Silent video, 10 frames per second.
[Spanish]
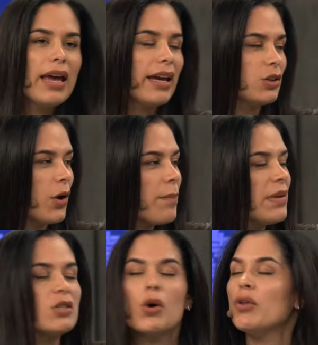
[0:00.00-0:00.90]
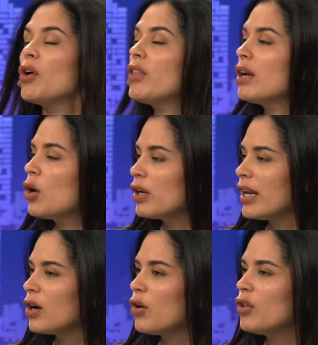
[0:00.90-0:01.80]
estos episodios del
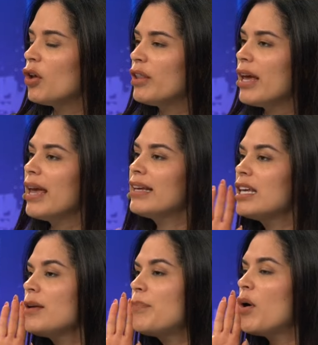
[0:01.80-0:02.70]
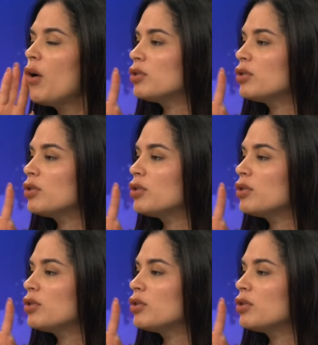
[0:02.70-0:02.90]
conejo en donde equipo,